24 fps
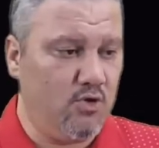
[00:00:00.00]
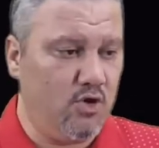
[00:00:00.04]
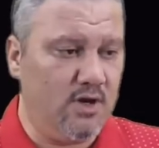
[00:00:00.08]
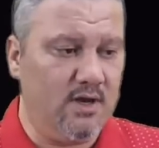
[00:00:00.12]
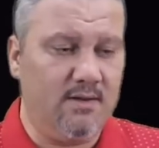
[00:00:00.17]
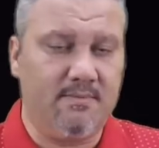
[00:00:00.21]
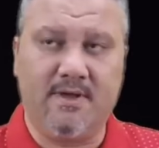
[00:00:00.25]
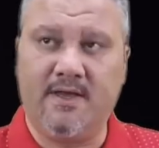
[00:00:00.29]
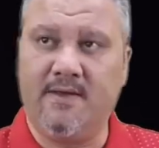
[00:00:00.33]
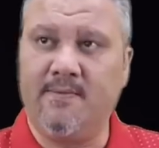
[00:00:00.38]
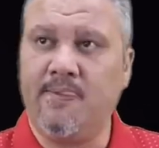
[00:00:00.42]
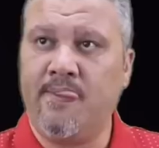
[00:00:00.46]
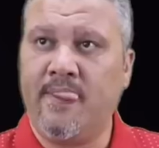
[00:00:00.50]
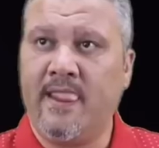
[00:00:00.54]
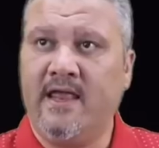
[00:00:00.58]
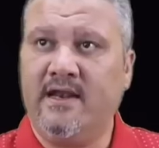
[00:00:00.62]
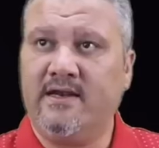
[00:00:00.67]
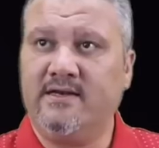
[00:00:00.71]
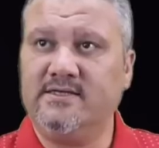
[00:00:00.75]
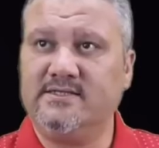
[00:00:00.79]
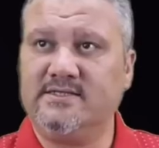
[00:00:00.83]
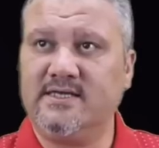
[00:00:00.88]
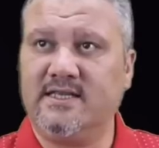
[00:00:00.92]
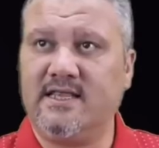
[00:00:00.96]
böyle bir
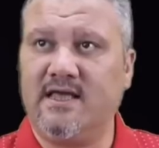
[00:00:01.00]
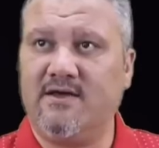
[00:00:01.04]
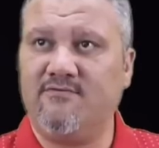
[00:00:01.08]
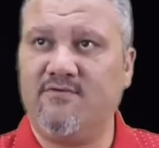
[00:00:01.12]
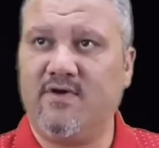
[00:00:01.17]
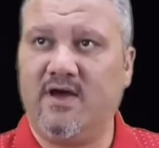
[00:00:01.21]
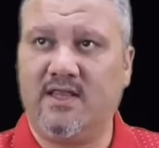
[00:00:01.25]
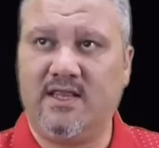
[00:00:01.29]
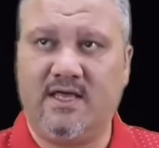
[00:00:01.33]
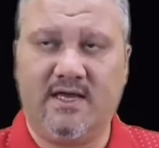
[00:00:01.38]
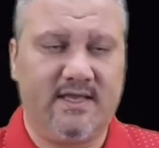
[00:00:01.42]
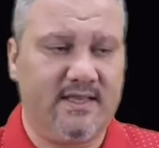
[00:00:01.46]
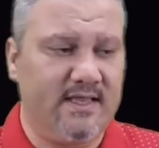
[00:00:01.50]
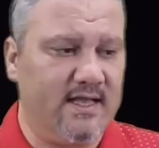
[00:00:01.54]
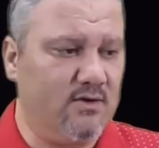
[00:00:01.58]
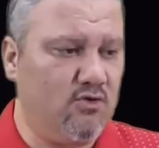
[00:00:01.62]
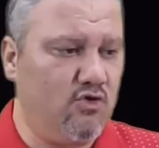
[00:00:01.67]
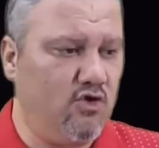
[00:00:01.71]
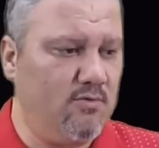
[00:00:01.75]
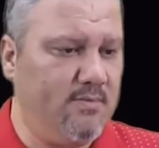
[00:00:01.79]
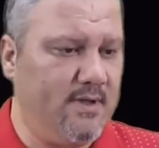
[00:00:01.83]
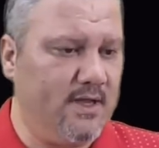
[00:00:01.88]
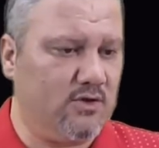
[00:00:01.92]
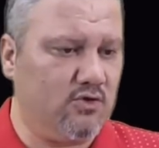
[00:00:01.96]
Rize'den ve
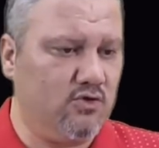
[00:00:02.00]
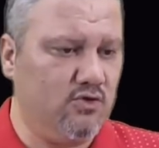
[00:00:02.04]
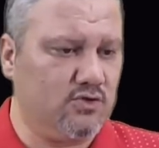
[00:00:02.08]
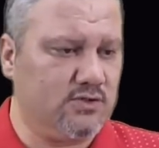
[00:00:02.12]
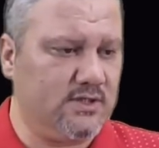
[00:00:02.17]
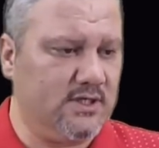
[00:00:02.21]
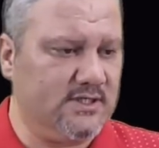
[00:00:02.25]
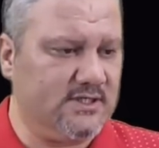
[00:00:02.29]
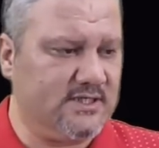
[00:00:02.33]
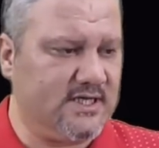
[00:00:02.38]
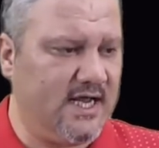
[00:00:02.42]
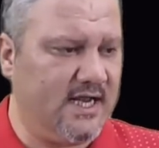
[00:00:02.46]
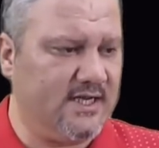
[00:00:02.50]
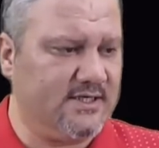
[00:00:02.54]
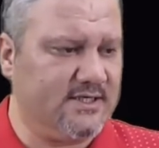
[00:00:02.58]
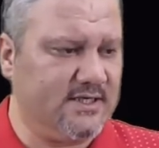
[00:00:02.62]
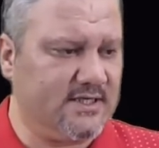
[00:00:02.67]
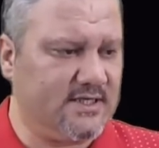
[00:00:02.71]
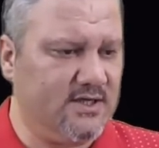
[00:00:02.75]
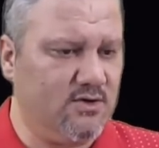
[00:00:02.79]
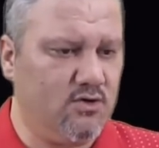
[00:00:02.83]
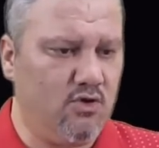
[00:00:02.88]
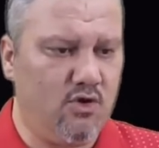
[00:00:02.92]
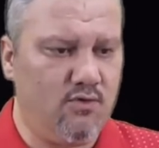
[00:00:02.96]
Alanya'dan gol bekliyorsanız
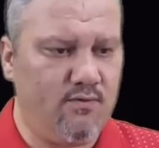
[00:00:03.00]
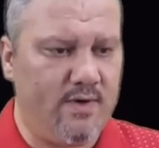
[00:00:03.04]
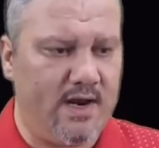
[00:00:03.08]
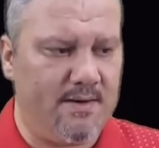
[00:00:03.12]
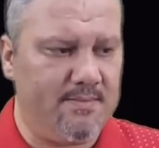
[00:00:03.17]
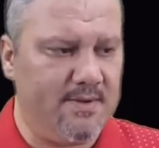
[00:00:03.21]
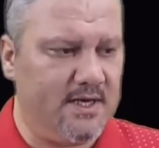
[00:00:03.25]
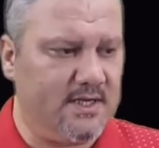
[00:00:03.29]
karşılıklı gol var.